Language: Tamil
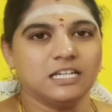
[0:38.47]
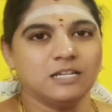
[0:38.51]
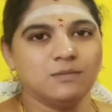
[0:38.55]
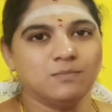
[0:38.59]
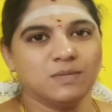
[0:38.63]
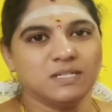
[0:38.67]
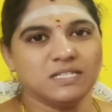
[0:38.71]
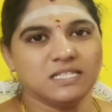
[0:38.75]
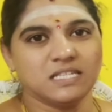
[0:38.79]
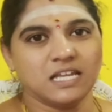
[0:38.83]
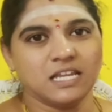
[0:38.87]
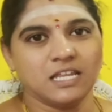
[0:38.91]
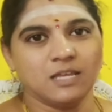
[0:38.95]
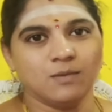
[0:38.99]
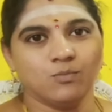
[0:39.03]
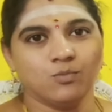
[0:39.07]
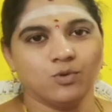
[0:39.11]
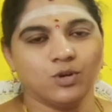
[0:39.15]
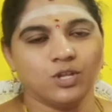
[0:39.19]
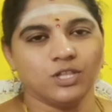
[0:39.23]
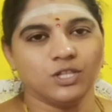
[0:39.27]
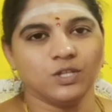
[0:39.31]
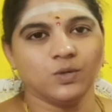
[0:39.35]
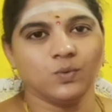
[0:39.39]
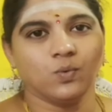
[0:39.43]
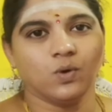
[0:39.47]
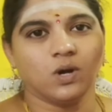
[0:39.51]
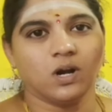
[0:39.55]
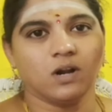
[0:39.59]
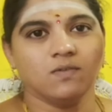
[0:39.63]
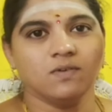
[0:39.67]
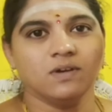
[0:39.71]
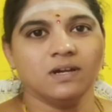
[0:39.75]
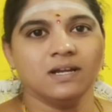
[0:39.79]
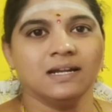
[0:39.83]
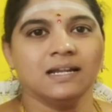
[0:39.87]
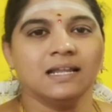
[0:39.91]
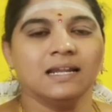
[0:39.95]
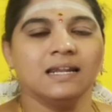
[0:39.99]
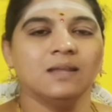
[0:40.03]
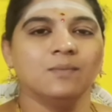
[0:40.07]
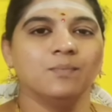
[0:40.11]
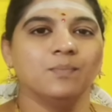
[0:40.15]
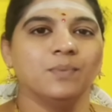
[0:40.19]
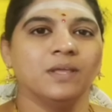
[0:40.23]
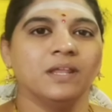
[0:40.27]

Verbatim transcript: ஜென்ம சனி முடிந்து ஓரளவுக்கு நல்ல